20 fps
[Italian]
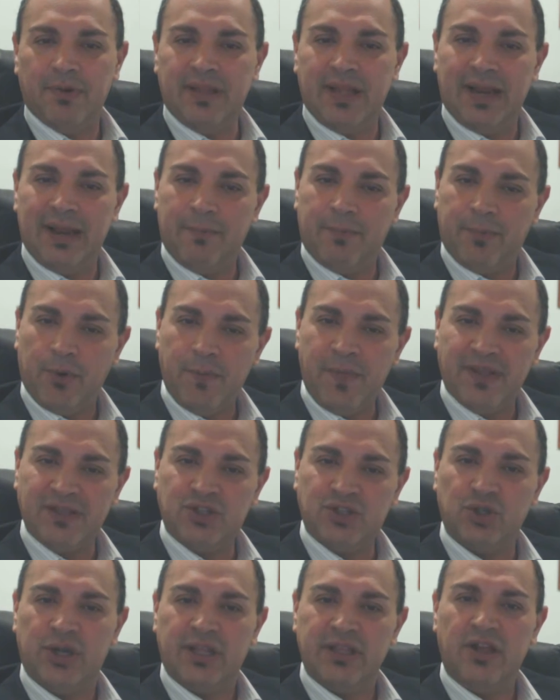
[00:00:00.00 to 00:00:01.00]
dalla,
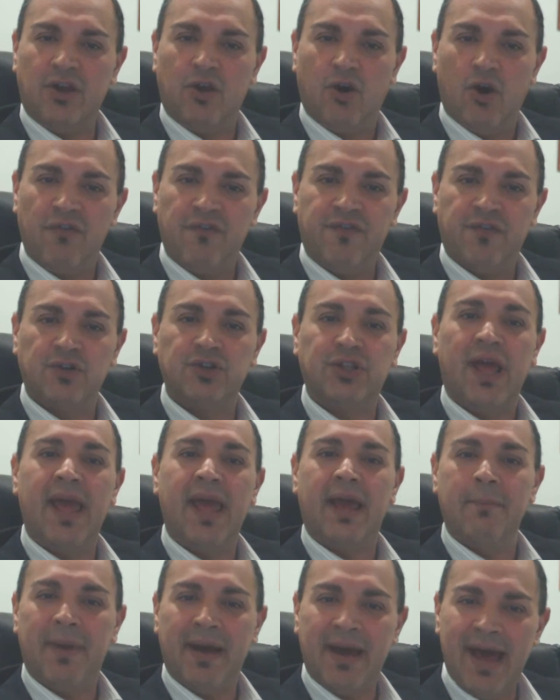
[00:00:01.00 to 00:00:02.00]
propria zona di comfort
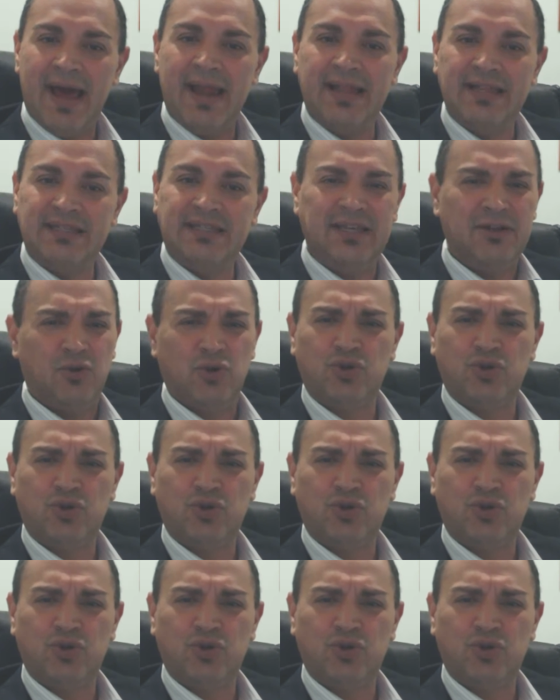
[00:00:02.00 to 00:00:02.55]
e magari sì,